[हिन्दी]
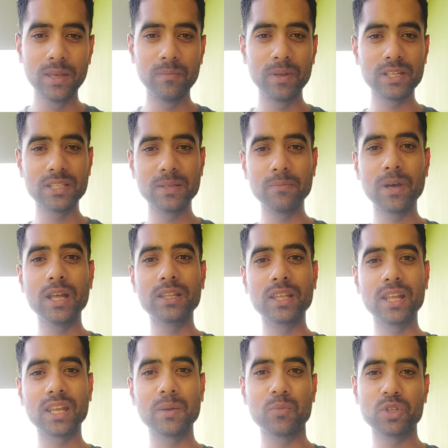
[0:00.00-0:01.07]
मेरे से बात
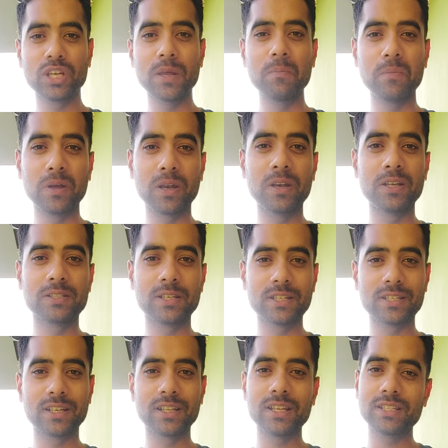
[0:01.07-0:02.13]
करके मुझे नंबर डिस्कस
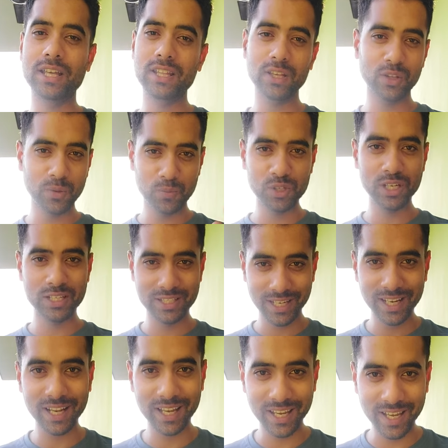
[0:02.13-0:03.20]
करना चाहते हैं तो मुझे अच्छा ही
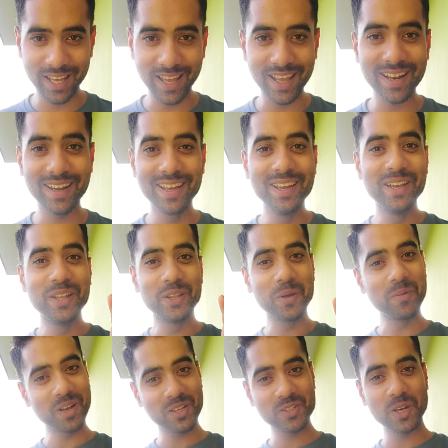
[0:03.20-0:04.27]
लगेगा यार तो
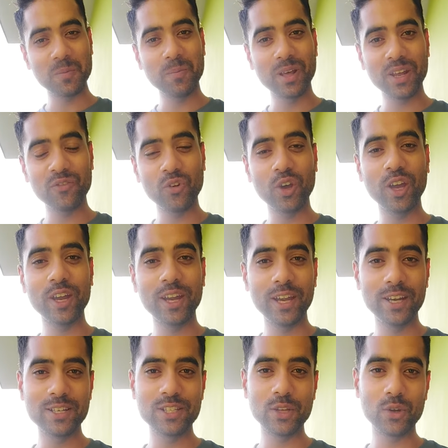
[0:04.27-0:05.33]
मेरा जो नंबर है वो है
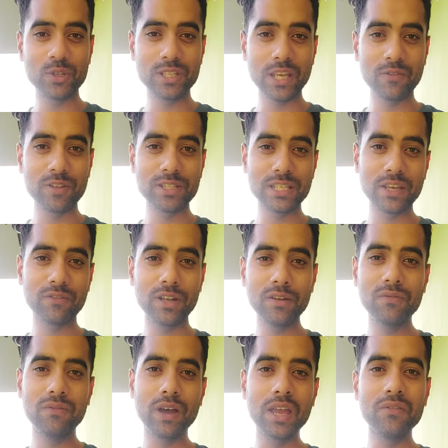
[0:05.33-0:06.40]
एट जीरो सेवन सेवन
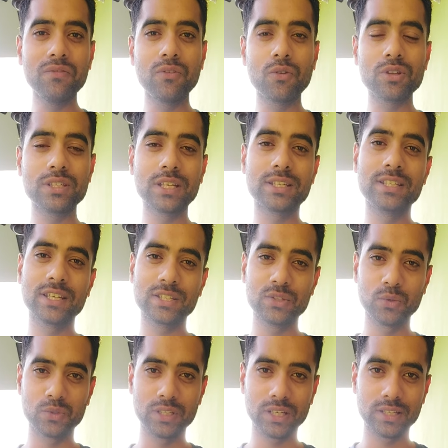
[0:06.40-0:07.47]
फाइव फोर सिक्स सिक्स
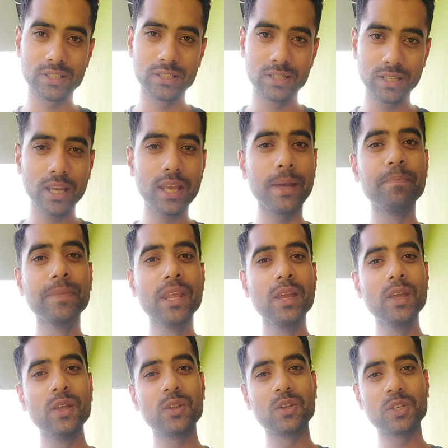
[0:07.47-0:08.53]
टू सिक्स ठीक है
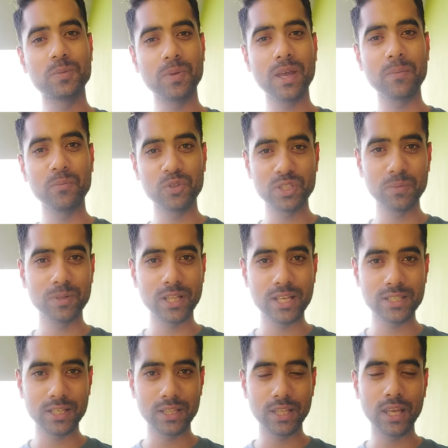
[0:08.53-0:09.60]
तो इस पर आप मुझे बता
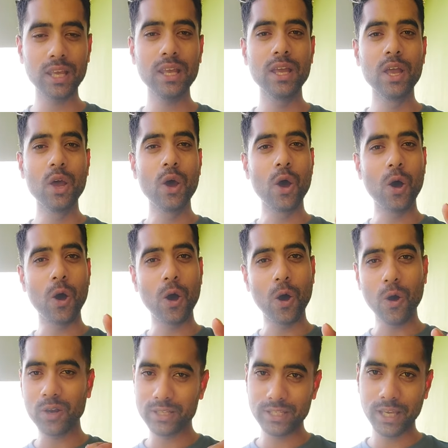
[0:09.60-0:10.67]
सकते हैं
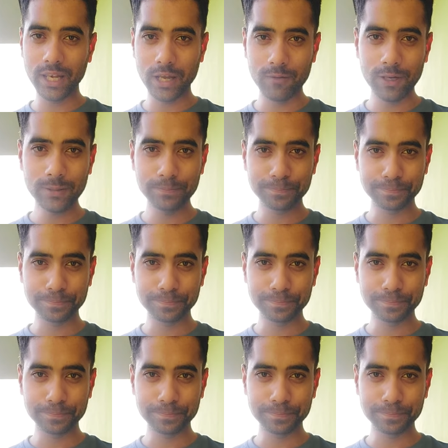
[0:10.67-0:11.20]
और इसके अलावा